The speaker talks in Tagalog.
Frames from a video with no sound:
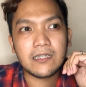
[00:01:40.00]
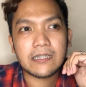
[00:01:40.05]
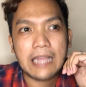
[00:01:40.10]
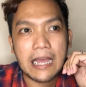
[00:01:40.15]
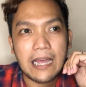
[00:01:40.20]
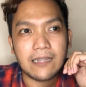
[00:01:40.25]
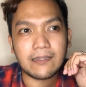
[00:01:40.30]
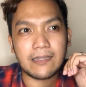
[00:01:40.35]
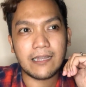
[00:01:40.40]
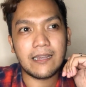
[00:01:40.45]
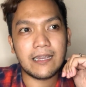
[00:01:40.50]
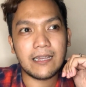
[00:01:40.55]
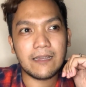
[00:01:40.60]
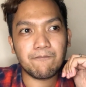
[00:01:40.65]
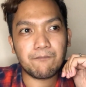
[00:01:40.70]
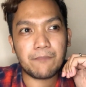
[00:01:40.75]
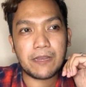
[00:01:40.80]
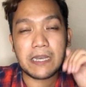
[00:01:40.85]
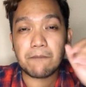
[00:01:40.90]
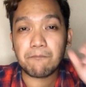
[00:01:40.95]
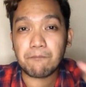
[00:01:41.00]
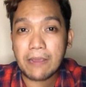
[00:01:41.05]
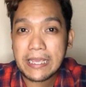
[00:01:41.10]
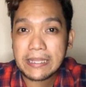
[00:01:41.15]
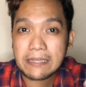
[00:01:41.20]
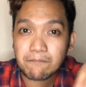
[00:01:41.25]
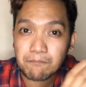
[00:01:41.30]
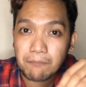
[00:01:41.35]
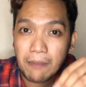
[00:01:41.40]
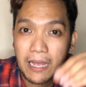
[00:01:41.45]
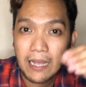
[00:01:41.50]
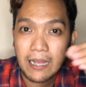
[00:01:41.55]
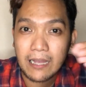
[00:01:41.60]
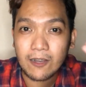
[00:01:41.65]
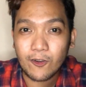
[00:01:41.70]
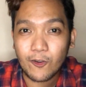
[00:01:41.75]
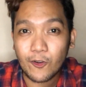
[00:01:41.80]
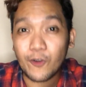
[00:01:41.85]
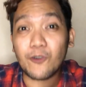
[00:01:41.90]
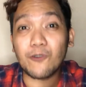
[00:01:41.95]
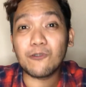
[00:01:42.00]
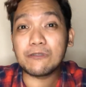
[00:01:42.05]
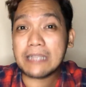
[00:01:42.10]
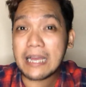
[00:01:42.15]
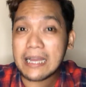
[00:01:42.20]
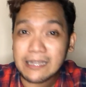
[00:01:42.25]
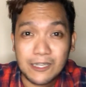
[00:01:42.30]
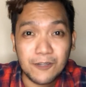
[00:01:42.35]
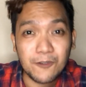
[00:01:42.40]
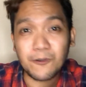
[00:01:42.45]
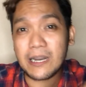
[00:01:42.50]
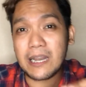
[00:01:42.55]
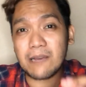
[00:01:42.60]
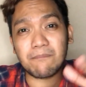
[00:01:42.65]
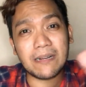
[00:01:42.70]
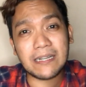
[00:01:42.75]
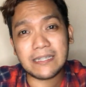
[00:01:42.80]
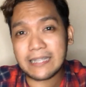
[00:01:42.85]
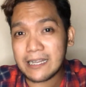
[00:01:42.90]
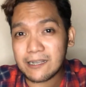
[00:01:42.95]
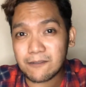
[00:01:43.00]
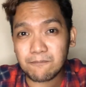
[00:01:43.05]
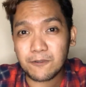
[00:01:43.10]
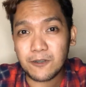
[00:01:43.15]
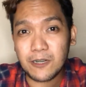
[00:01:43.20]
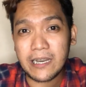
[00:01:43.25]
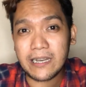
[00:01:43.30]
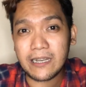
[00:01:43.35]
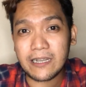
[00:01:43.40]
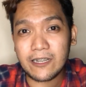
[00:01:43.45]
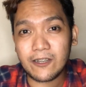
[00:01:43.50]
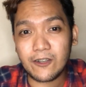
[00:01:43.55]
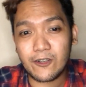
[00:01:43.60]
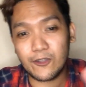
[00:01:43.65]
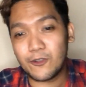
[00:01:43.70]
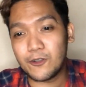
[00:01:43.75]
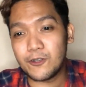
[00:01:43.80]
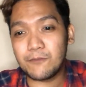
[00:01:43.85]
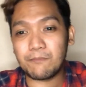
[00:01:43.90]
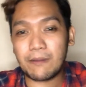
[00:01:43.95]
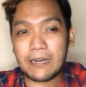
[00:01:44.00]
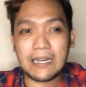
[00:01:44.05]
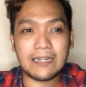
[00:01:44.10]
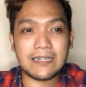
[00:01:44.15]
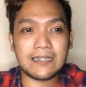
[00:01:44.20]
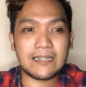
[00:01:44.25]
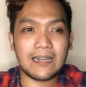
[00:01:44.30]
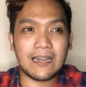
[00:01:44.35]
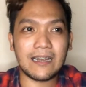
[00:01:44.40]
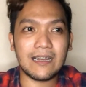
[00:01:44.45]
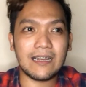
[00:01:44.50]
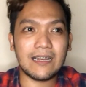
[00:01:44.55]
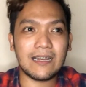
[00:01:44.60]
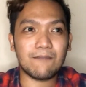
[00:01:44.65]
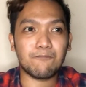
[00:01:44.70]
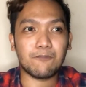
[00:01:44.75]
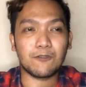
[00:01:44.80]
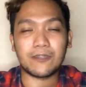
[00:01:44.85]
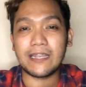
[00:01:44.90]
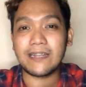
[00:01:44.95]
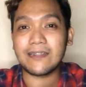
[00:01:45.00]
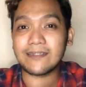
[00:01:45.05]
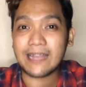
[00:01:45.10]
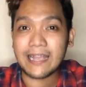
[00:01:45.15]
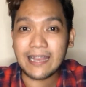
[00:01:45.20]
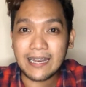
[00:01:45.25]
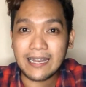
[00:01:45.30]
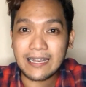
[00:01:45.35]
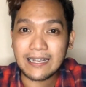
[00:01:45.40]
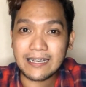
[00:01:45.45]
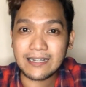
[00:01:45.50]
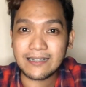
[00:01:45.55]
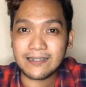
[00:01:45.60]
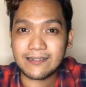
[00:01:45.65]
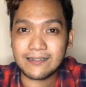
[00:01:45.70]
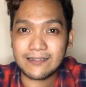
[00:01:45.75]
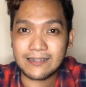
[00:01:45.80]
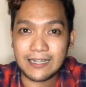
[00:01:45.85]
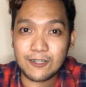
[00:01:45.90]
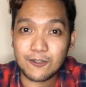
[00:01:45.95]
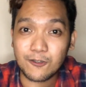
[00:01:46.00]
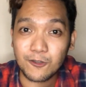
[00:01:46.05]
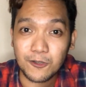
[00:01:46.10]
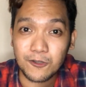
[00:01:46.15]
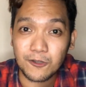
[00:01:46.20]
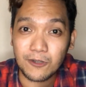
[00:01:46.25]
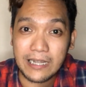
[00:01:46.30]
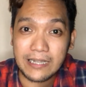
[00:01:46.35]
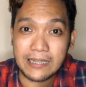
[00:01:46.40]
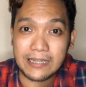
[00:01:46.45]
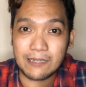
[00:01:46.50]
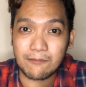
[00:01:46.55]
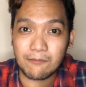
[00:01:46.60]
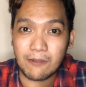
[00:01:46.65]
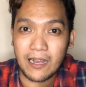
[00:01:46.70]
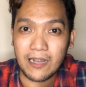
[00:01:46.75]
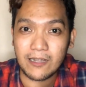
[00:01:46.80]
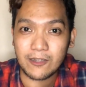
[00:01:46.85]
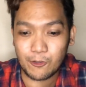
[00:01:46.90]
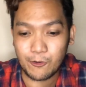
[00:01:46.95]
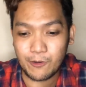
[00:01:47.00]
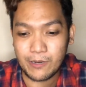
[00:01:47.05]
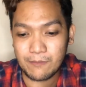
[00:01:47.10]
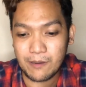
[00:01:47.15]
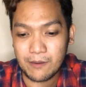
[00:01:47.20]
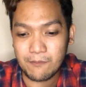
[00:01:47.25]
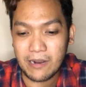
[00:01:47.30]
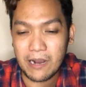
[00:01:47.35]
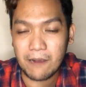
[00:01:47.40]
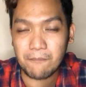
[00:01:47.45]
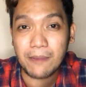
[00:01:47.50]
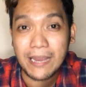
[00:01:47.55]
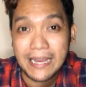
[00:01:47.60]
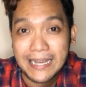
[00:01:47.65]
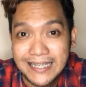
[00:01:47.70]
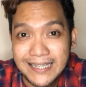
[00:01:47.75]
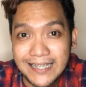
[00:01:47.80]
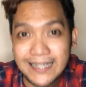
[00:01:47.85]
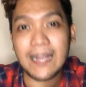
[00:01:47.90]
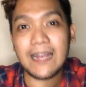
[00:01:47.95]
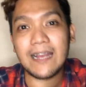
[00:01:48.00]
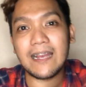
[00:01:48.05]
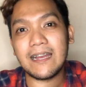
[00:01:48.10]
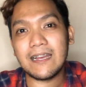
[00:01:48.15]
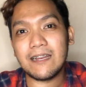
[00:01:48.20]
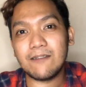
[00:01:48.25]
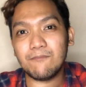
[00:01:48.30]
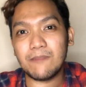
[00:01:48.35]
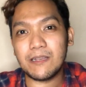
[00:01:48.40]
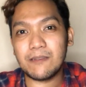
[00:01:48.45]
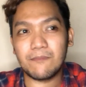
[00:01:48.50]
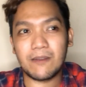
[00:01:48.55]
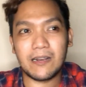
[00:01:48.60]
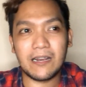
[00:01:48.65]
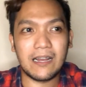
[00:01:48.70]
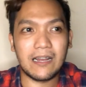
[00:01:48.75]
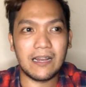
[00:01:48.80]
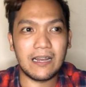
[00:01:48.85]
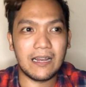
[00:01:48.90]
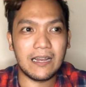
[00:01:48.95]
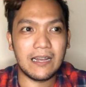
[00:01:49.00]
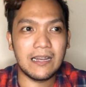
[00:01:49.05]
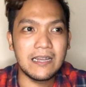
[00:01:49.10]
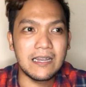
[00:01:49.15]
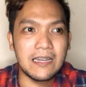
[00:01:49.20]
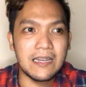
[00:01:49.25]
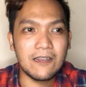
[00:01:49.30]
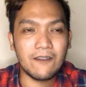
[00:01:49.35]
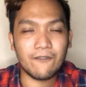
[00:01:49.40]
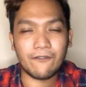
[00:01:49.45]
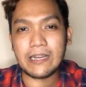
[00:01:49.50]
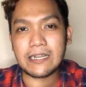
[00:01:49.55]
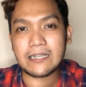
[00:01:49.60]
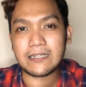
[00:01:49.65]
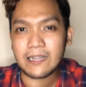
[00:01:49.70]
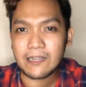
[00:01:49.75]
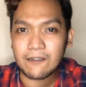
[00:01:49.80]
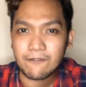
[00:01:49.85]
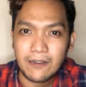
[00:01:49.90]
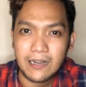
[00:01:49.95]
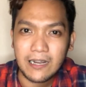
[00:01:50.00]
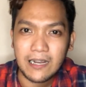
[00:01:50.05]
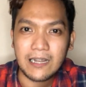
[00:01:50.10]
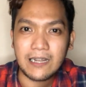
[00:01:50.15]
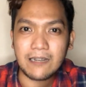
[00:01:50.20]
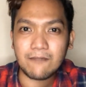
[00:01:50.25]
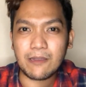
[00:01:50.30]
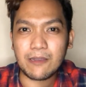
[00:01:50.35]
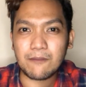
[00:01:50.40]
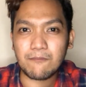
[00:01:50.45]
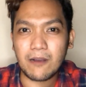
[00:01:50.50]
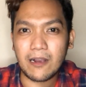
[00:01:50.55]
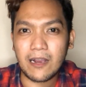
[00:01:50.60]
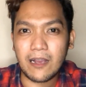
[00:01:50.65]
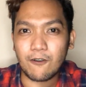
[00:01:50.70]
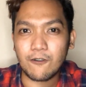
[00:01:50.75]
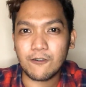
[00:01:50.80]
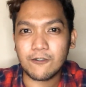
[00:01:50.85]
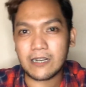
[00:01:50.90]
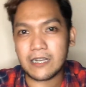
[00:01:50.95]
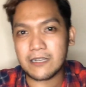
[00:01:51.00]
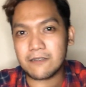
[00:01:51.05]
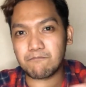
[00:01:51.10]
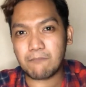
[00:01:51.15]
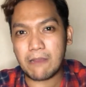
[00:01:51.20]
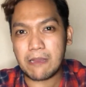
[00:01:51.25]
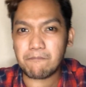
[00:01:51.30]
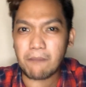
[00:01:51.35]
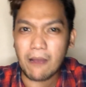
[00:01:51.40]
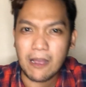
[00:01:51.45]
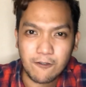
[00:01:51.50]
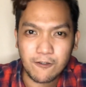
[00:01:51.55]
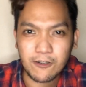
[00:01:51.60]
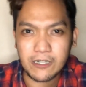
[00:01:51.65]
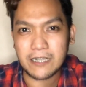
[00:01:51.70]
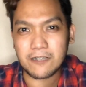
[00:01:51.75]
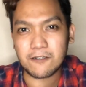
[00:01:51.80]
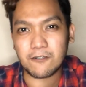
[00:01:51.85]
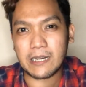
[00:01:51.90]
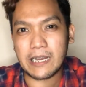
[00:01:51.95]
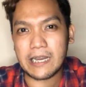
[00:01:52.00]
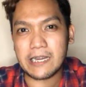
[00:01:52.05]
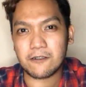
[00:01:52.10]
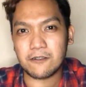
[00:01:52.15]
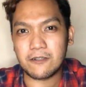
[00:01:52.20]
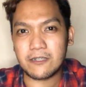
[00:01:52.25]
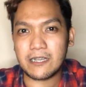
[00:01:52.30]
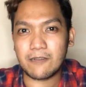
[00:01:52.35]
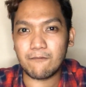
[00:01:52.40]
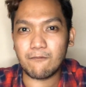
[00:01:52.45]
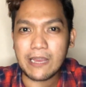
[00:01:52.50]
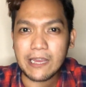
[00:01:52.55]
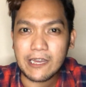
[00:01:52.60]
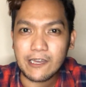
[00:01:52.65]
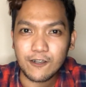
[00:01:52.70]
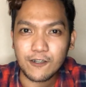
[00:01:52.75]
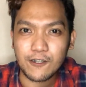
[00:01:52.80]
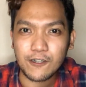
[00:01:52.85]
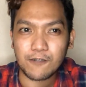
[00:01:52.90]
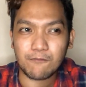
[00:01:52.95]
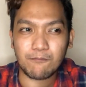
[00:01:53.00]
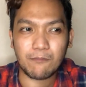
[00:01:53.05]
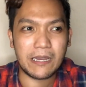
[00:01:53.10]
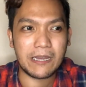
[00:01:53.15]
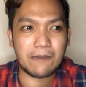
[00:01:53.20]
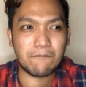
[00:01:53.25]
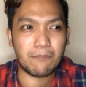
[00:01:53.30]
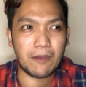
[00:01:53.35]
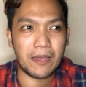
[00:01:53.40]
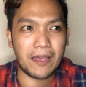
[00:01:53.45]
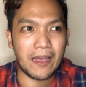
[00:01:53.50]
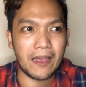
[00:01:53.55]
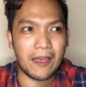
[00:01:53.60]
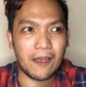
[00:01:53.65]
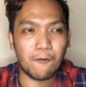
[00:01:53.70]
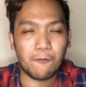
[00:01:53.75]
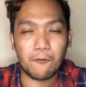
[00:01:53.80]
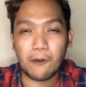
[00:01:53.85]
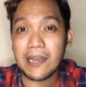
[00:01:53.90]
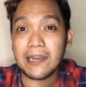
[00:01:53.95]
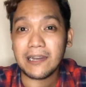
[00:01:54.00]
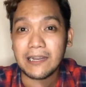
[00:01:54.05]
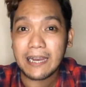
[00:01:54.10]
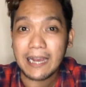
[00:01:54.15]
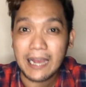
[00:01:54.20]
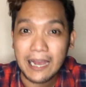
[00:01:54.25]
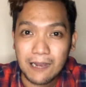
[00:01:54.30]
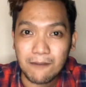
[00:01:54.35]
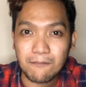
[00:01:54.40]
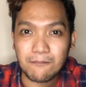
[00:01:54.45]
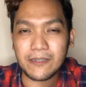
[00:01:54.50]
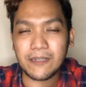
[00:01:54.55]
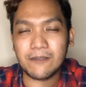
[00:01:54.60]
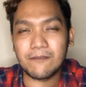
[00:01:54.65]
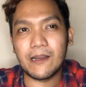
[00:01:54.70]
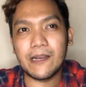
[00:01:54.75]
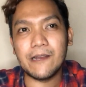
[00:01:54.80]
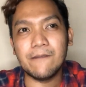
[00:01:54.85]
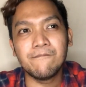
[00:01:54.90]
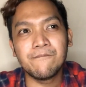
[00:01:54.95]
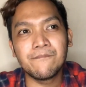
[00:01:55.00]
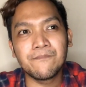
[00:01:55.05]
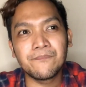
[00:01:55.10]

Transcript: Dati pinipaint pa. O kung dati wala pang tarpaulin, doon pa lang sa puting tela nag nagsusulat, 'di ba? Tuwing may mga piyesta, may mga festival, may mga congrat may pa congratulations si mayor, may pa welcome, 'di ba?